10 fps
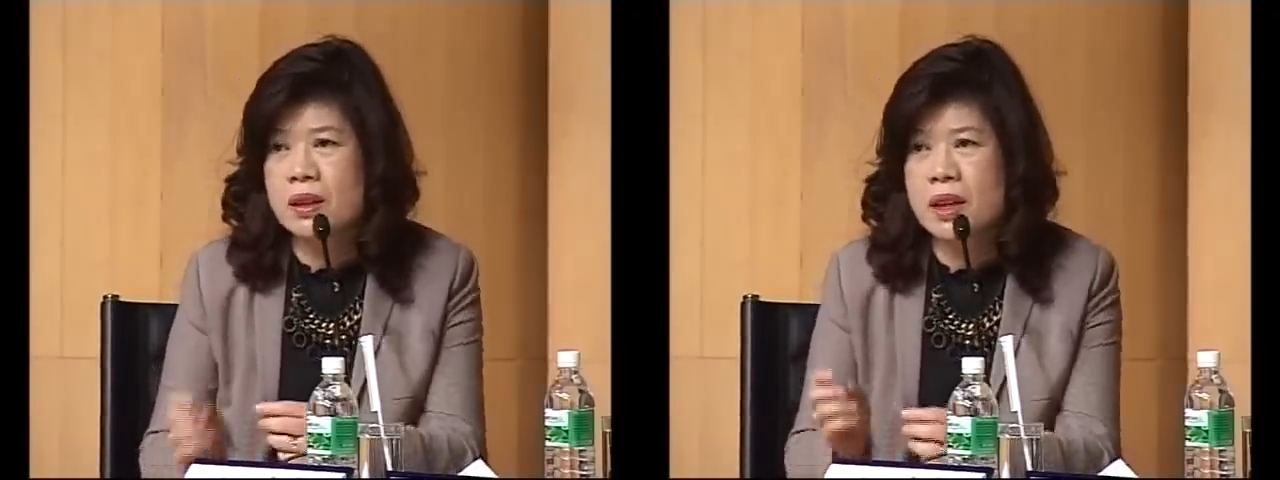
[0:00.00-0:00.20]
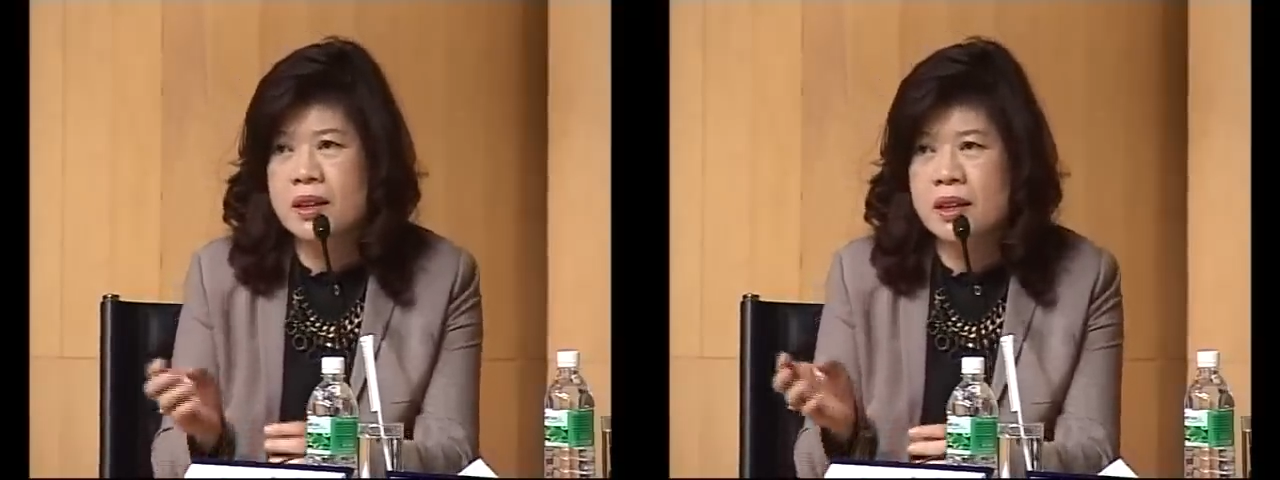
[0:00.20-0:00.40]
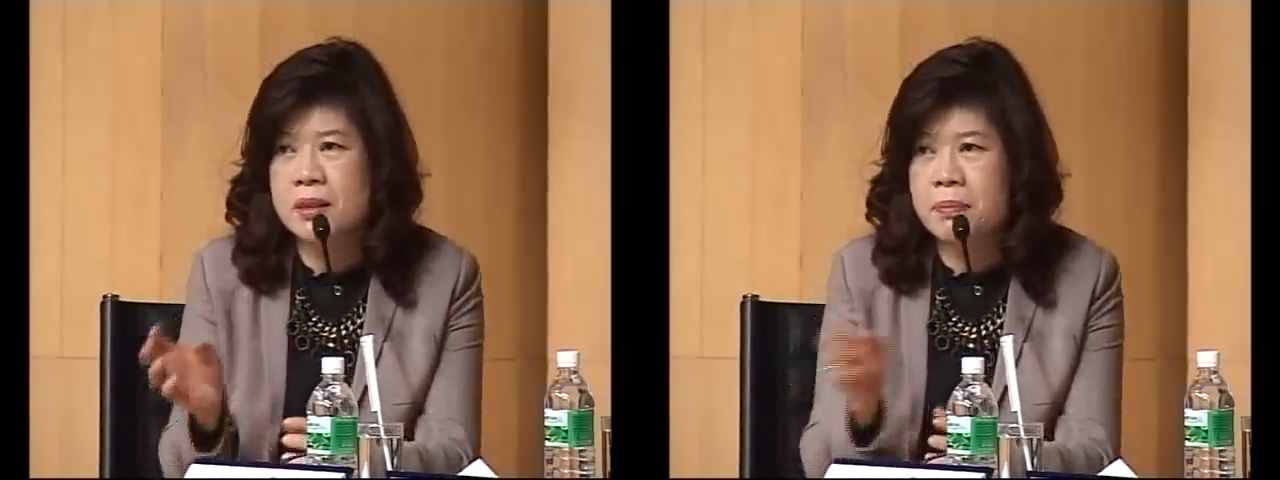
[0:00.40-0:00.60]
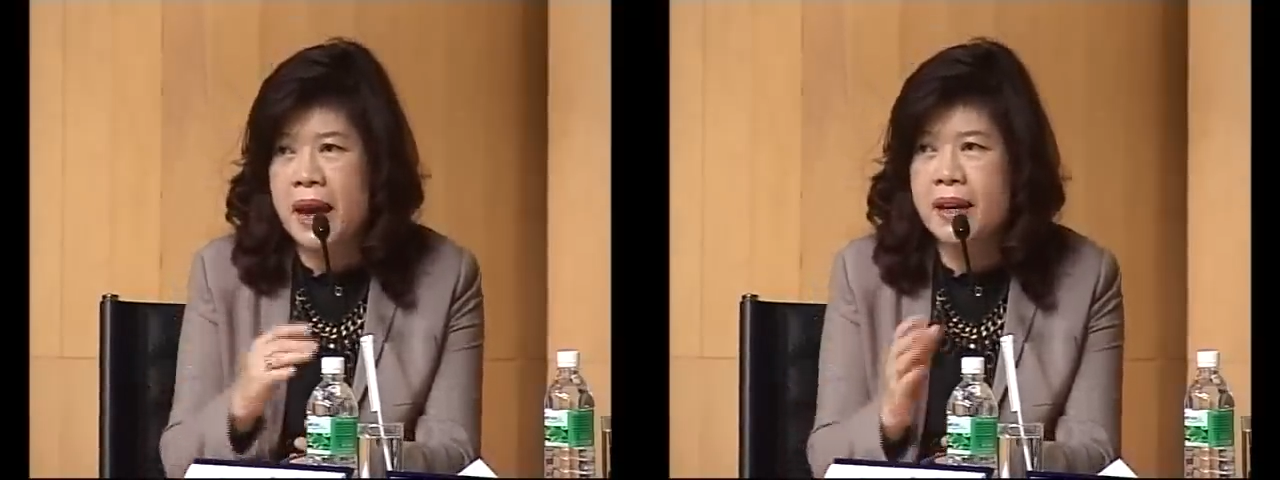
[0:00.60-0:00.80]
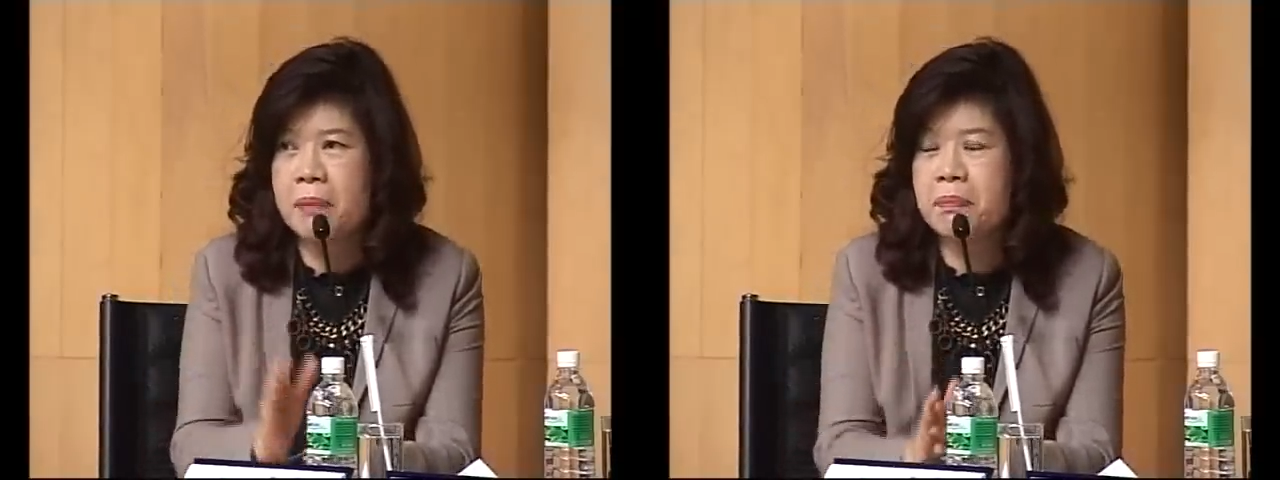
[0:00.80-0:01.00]
ถ้าเกิด
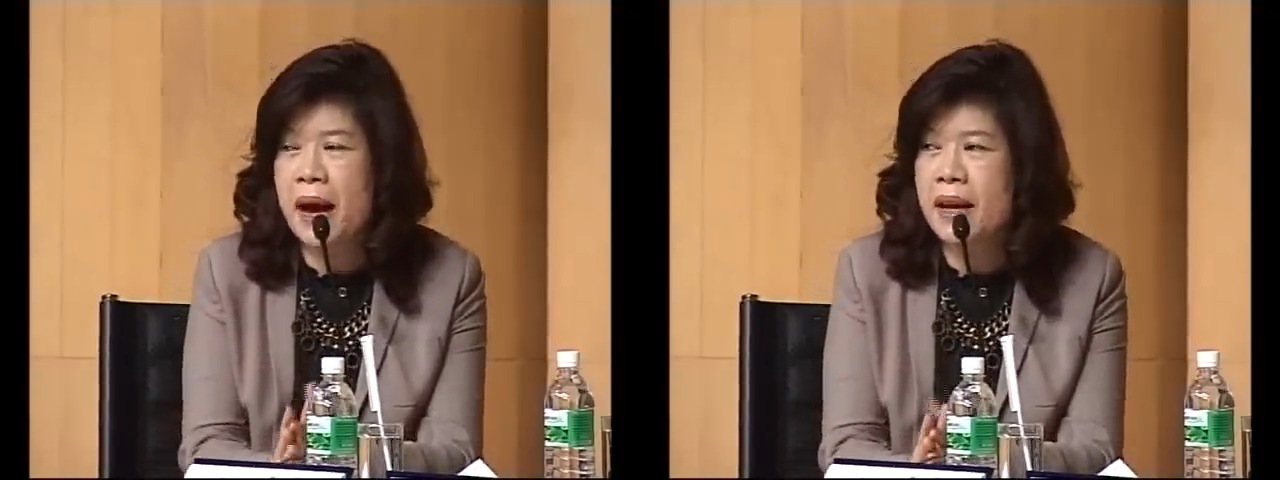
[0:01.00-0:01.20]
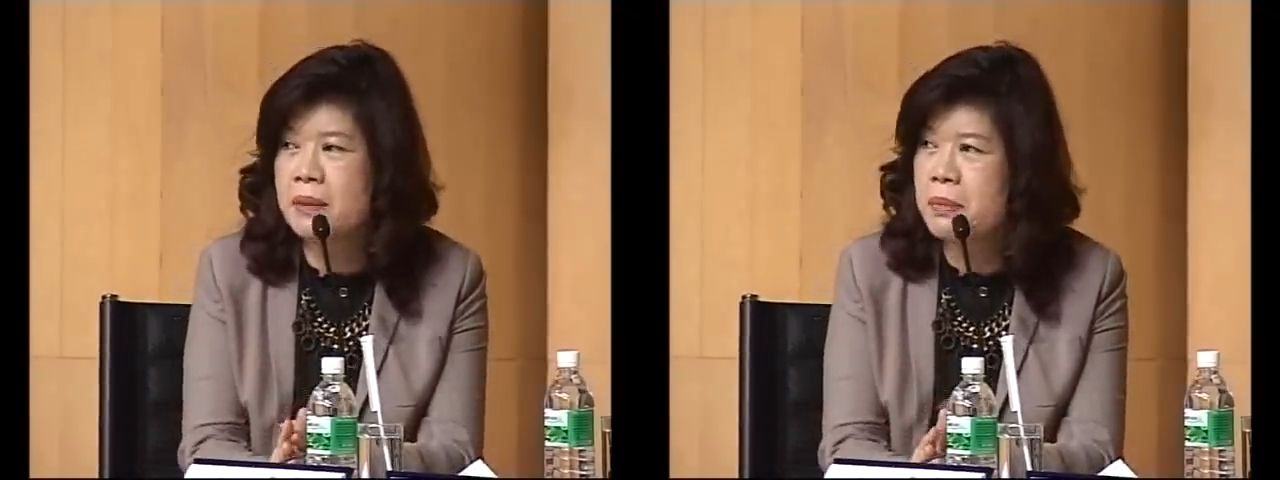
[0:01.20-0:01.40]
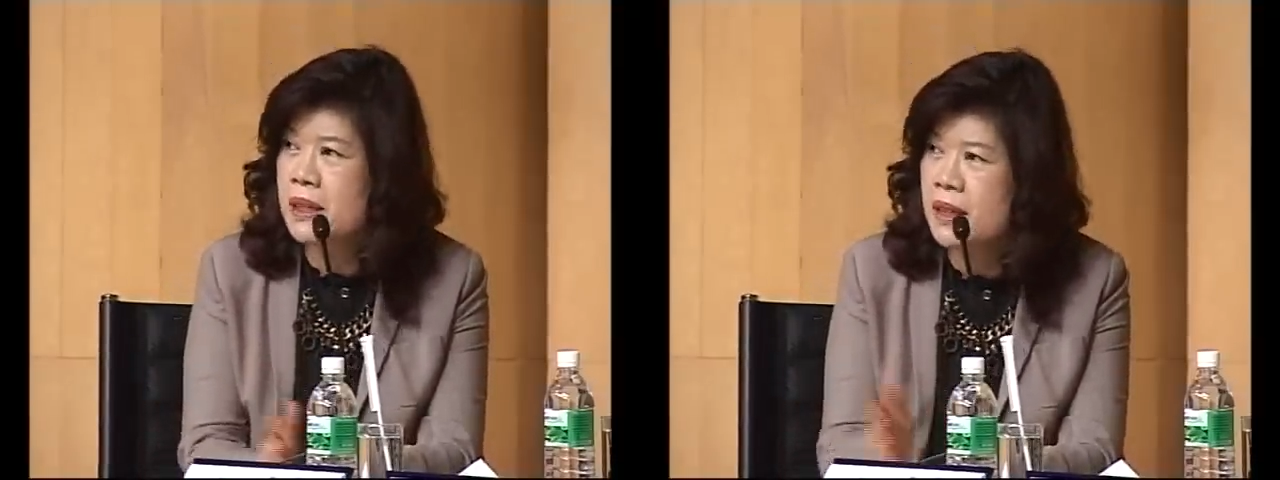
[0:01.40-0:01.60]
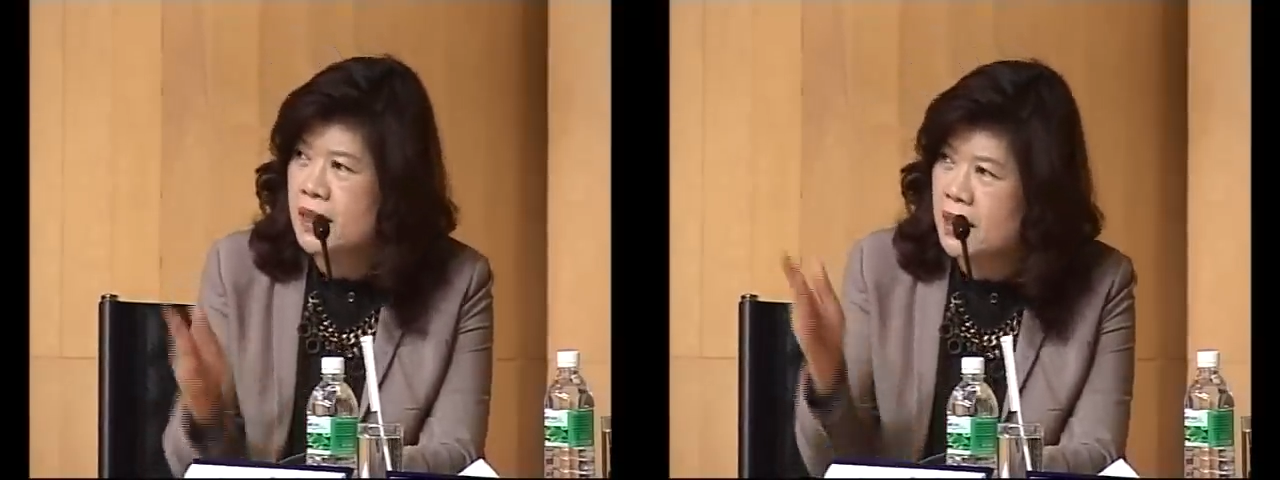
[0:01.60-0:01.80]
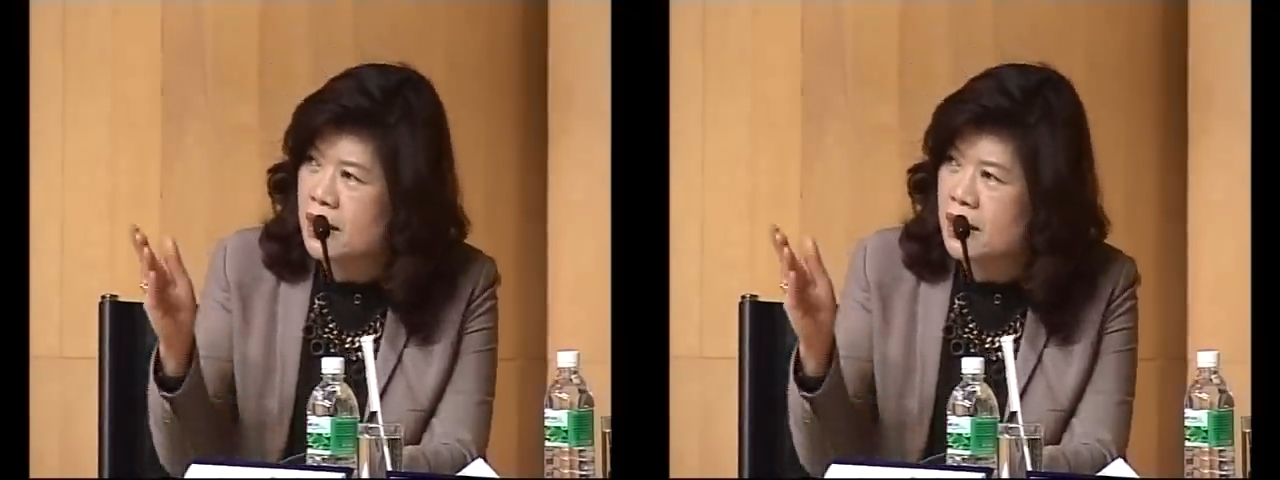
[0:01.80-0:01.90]
แบ็กกลับไปเมื่อกี้